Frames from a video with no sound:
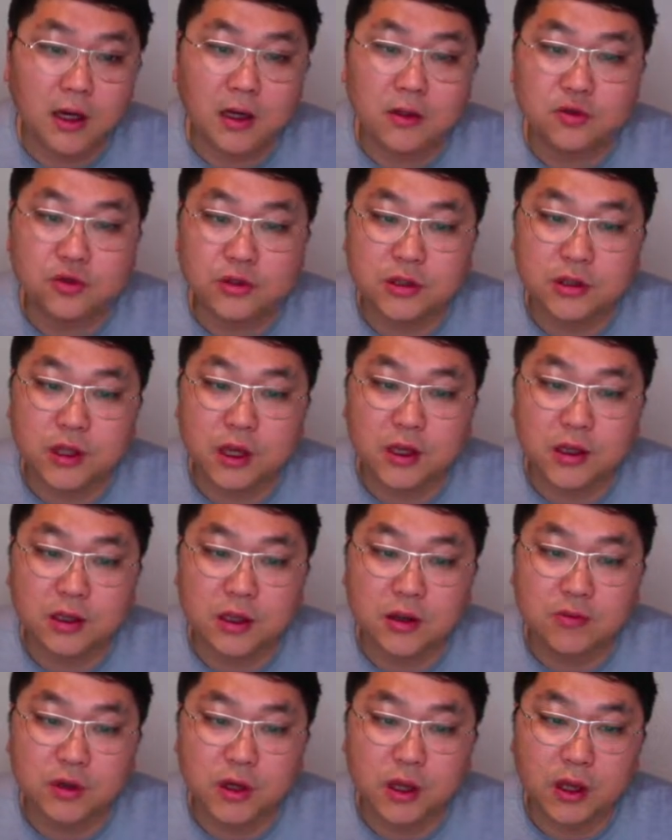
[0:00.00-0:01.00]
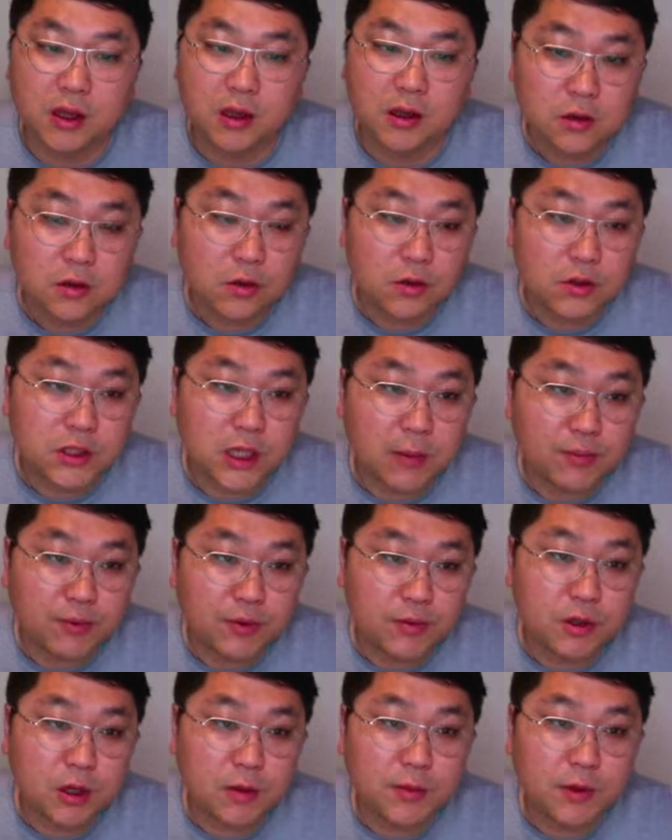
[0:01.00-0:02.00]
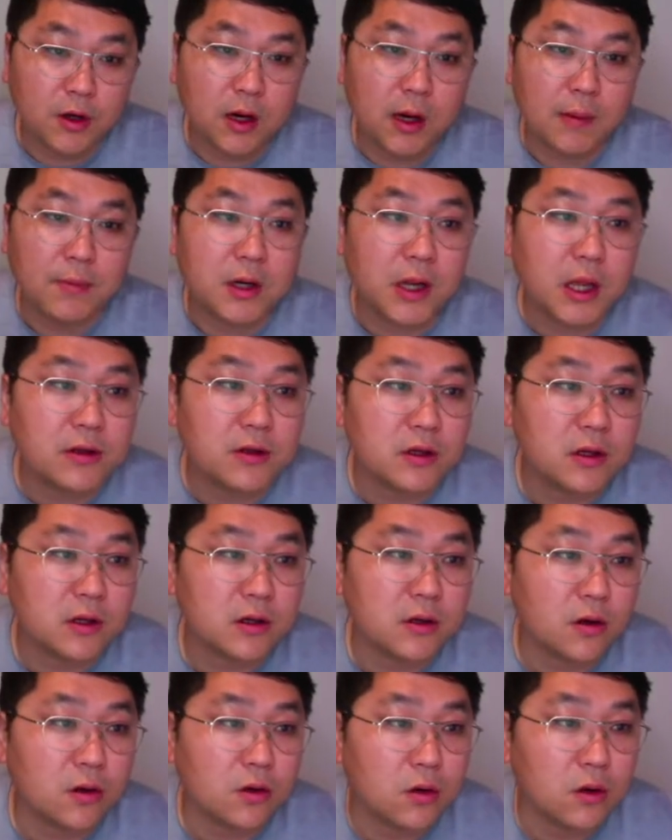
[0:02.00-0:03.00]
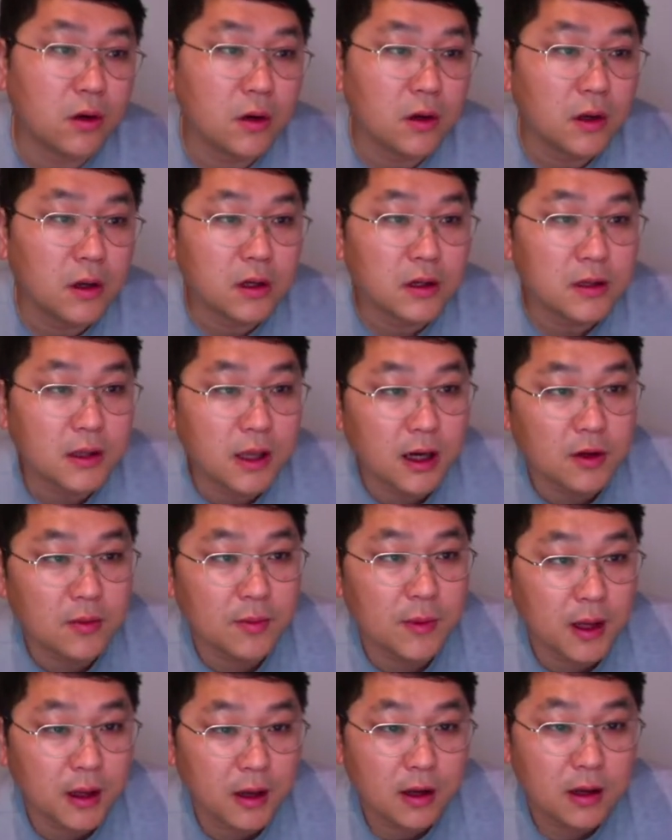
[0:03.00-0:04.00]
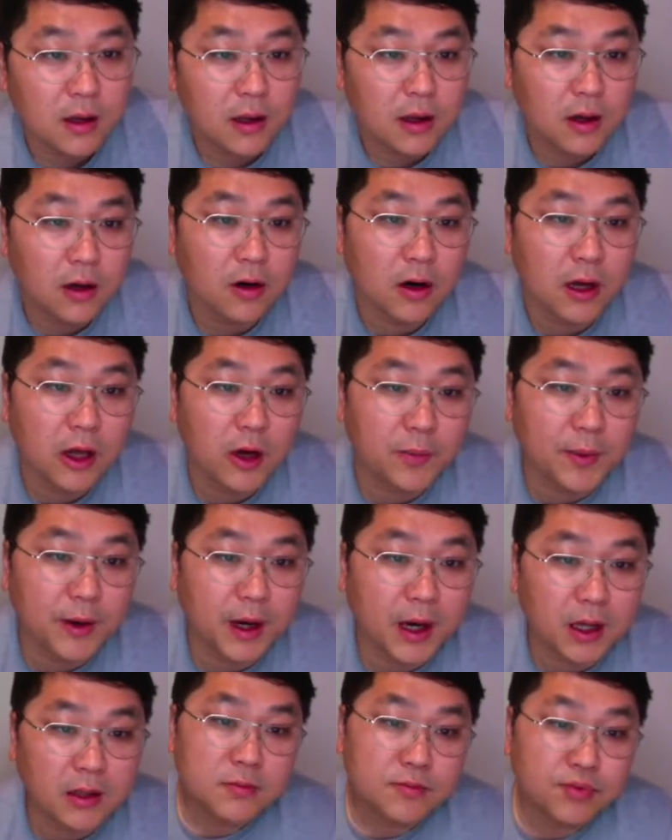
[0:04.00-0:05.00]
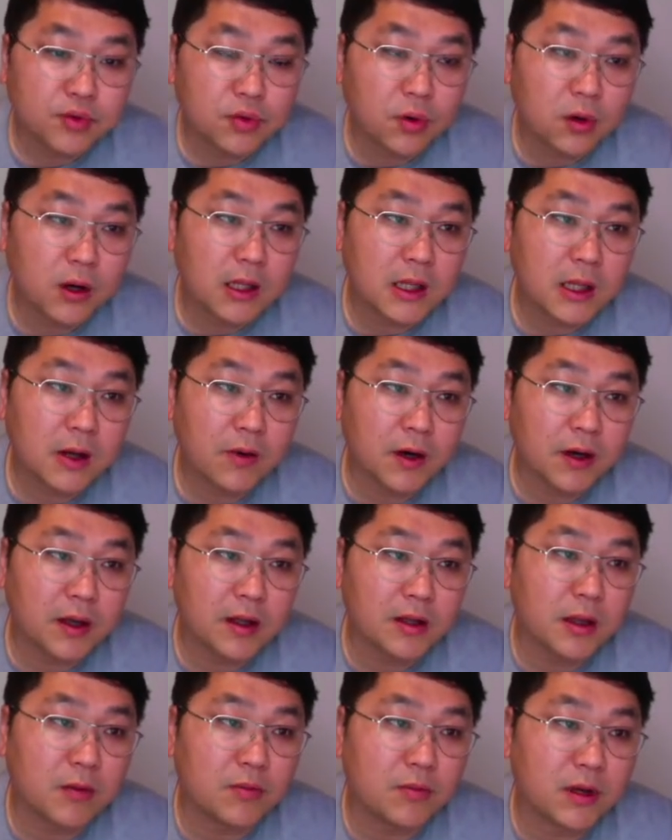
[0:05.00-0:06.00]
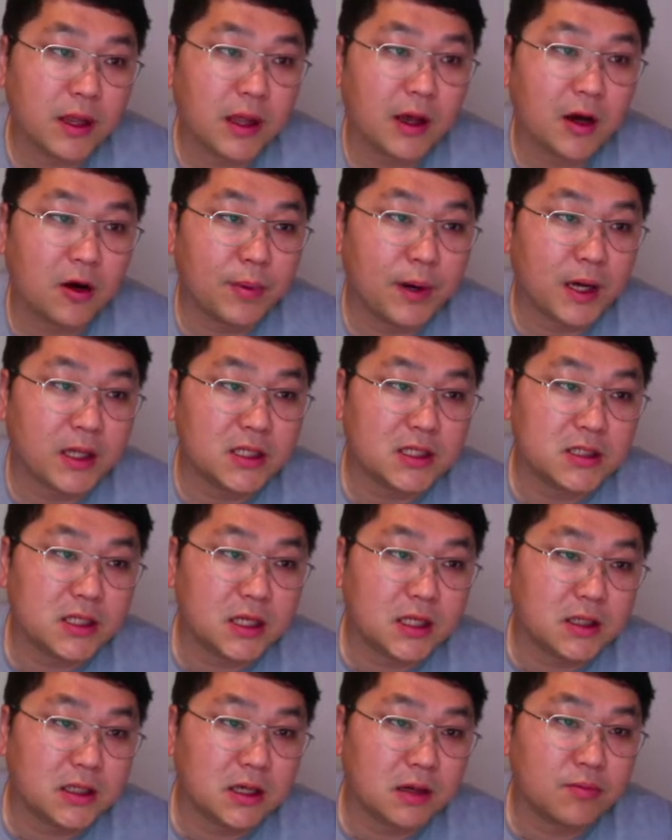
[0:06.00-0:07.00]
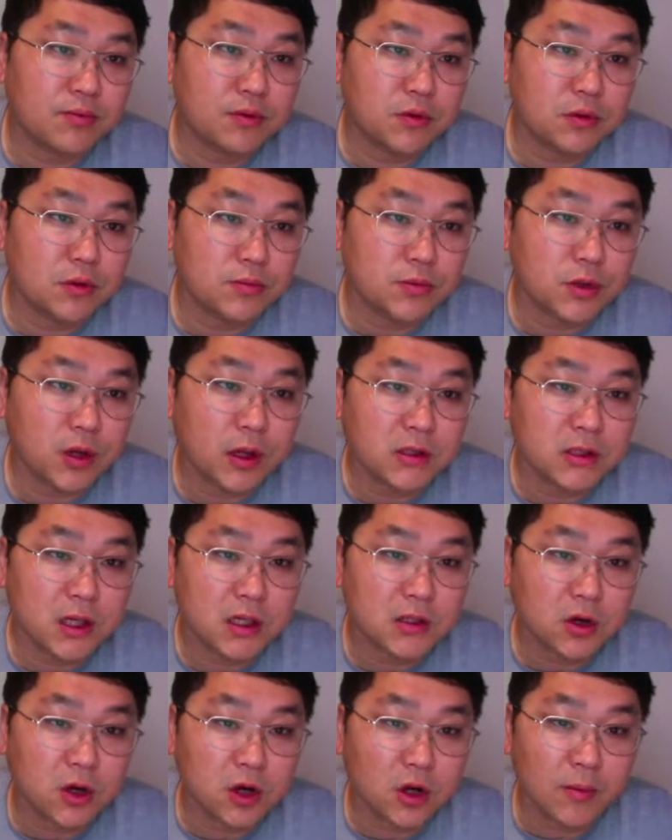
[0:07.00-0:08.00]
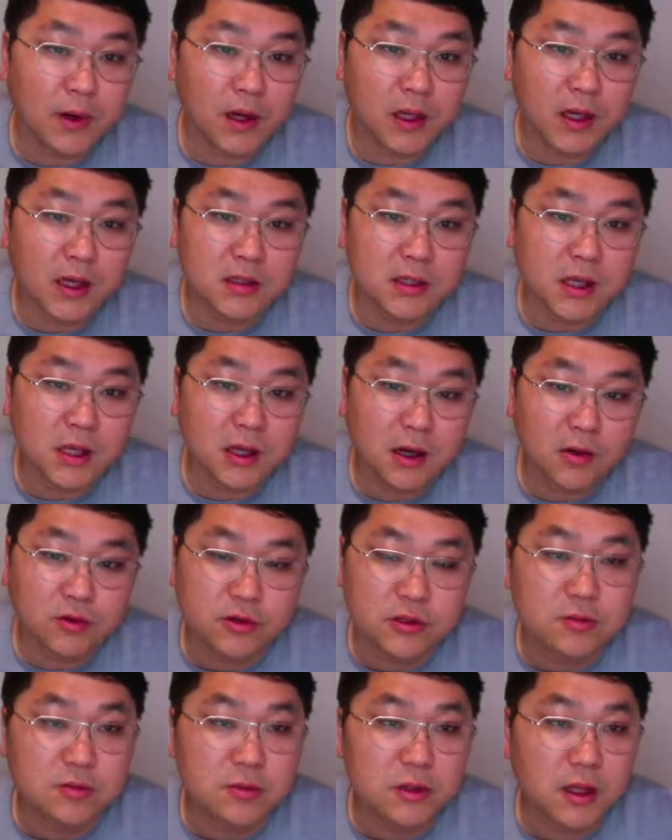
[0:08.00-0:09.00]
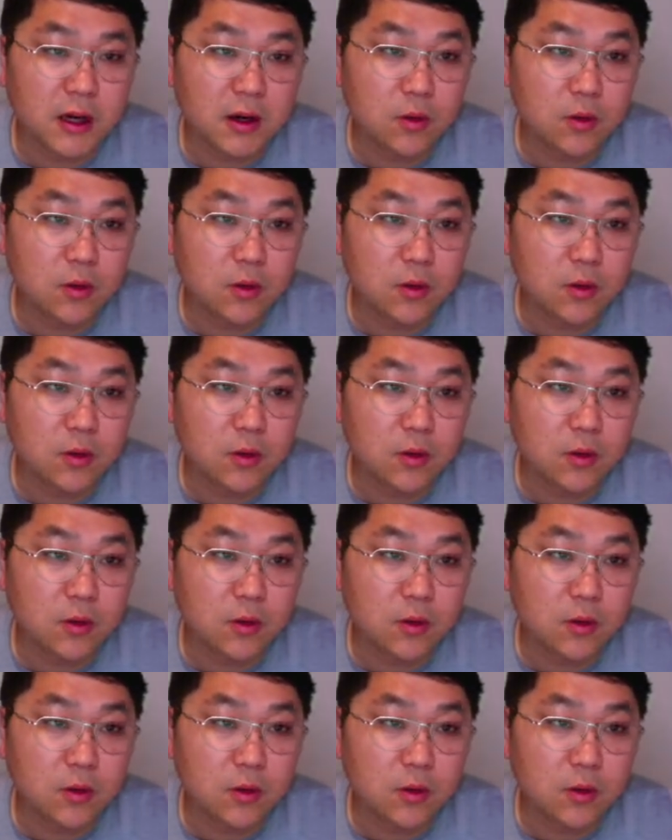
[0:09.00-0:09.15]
출시됐기 때문에 그 제품 설명 한번 해드릴 거고 그 다음에 어, 에어팟 프로가 나왔기 때문에 에어팟 2세대 제품 굉장히 저렴하게 세일하고 있습니다.